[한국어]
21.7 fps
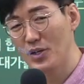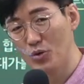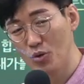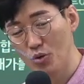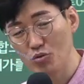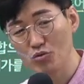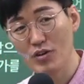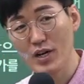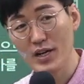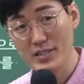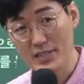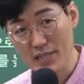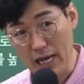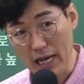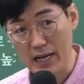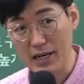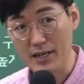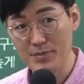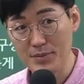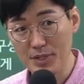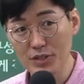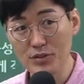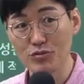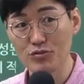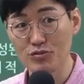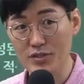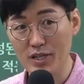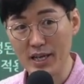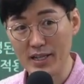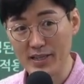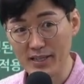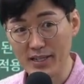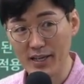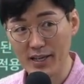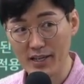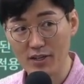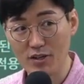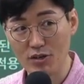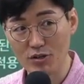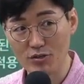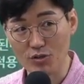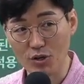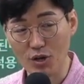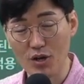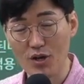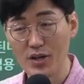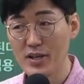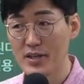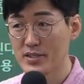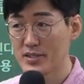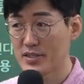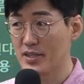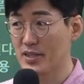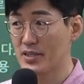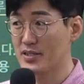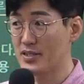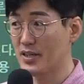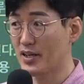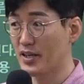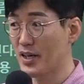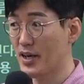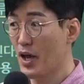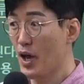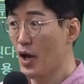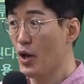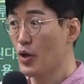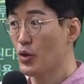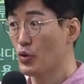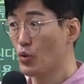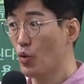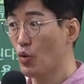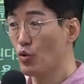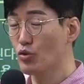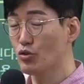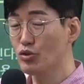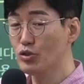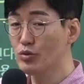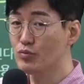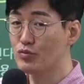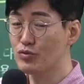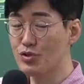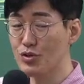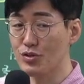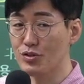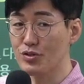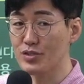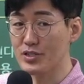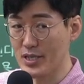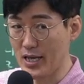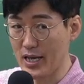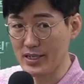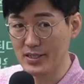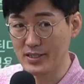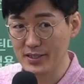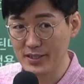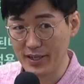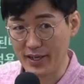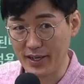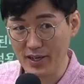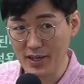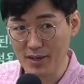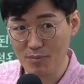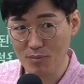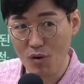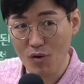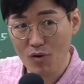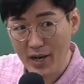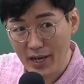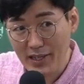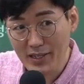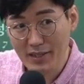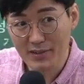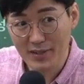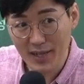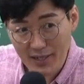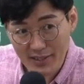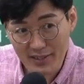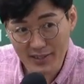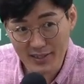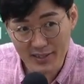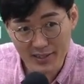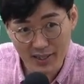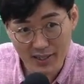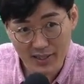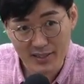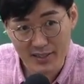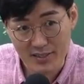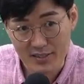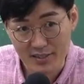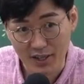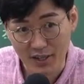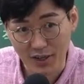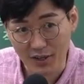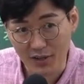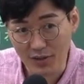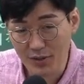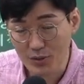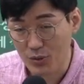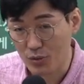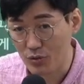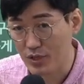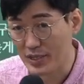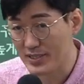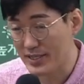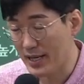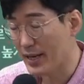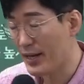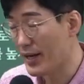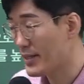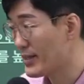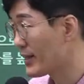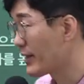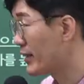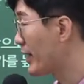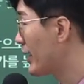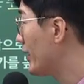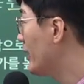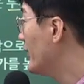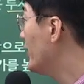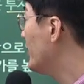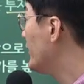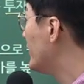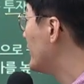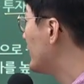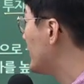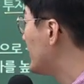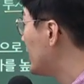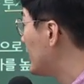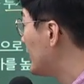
요구가 작으면 투자한다. 이런 거죠. 지난 시간에 요구는 무조건 작은 게 뭔가 일어나는 일이라 그랬어요. 요구가 작아야 된다.